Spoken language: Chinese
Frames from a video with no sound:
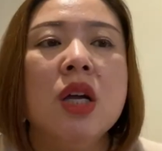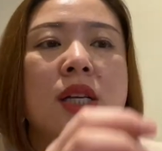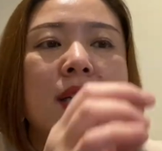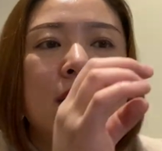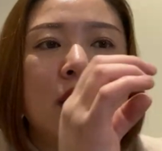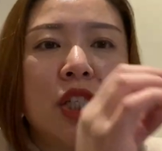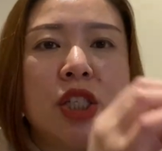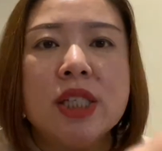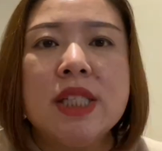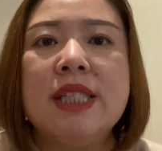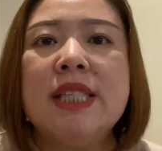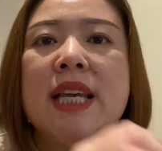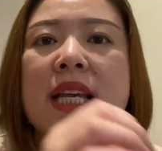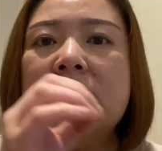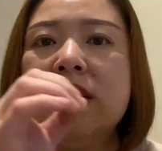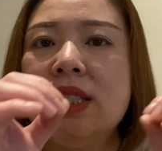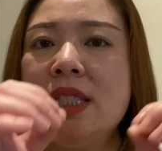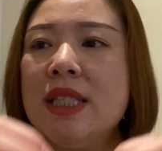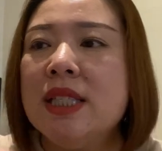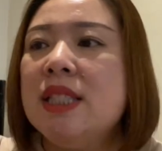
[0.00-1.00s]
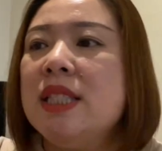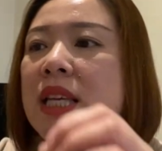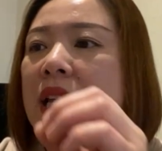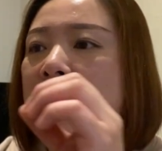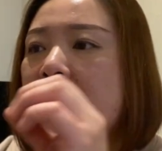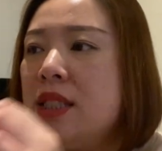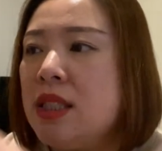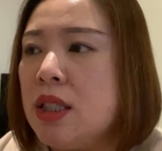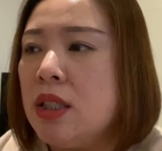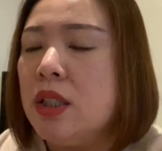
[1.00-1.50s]
时间、金
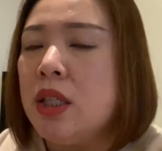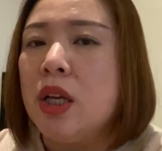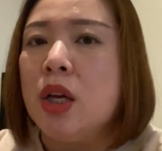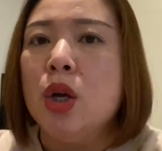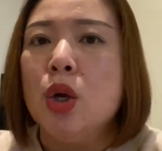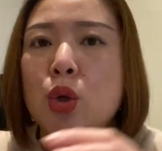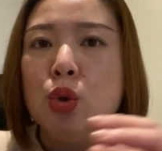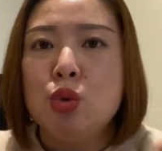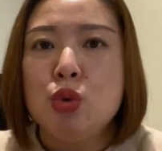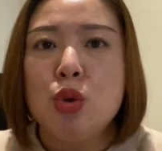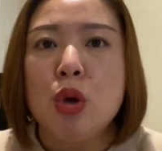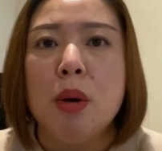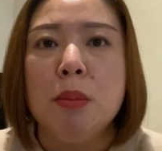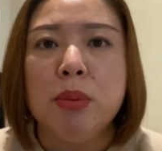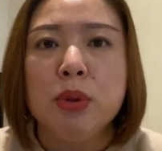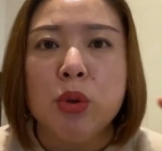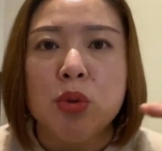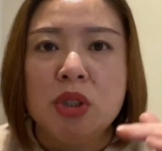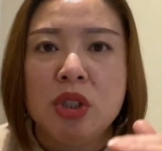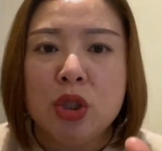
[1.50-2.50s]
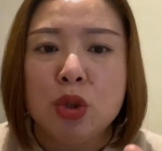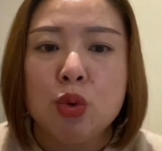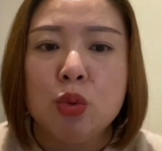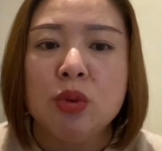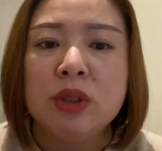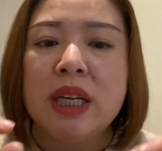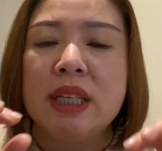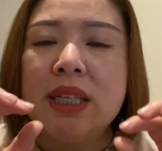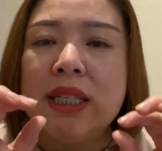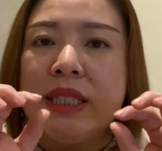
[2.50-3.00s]
钱、精力全部都集中
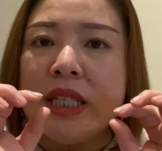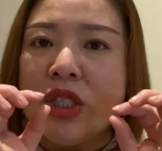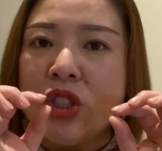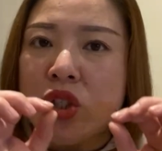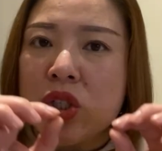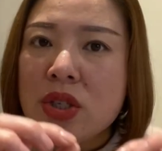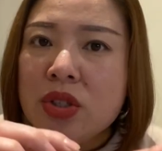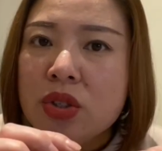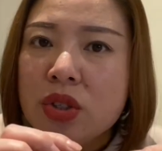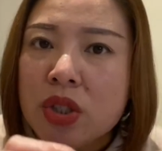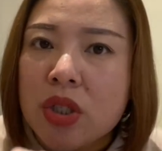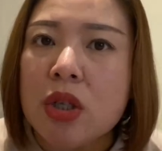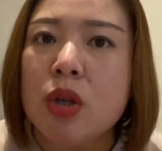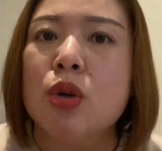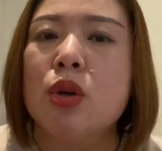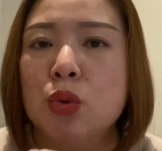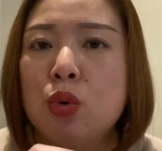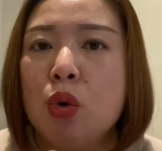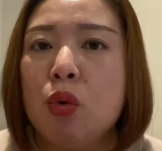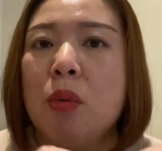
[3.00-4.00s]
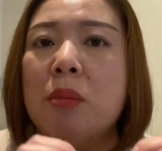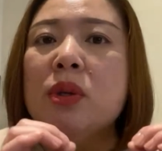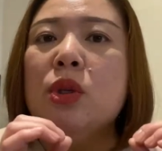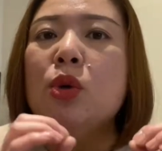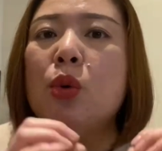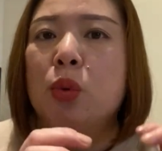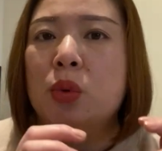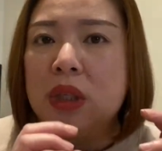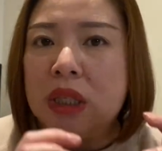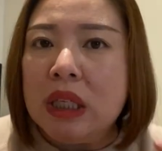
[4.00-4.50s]
在那些真正对我们
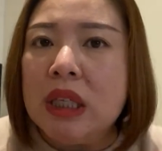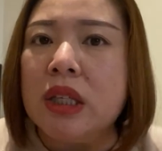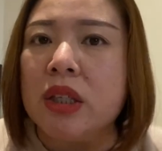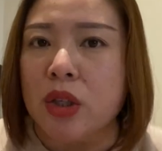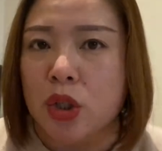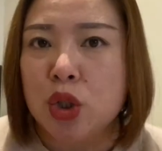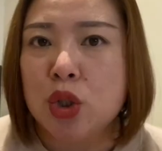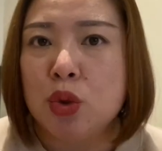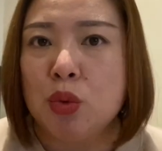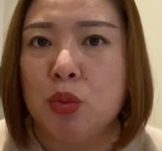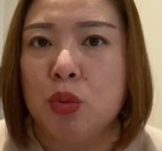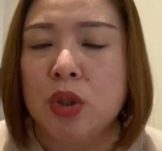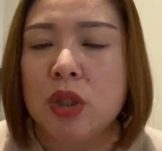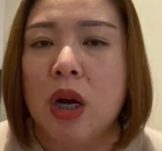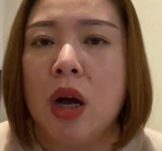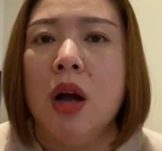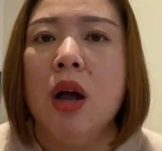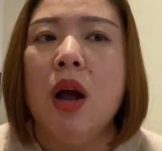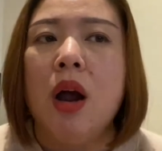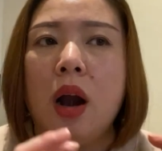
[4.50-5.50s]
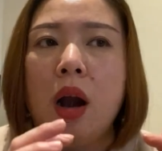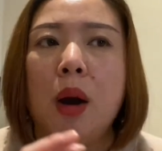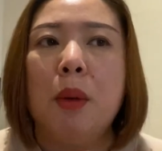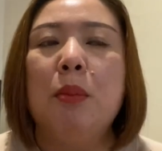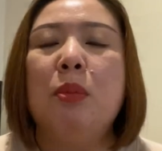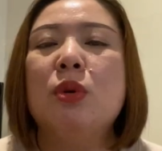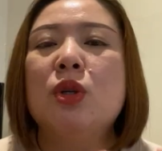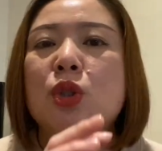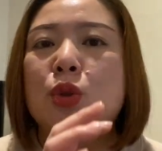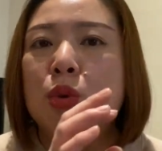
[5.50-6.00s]
有益的事物上，而
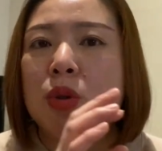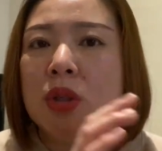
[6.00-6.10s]
不是去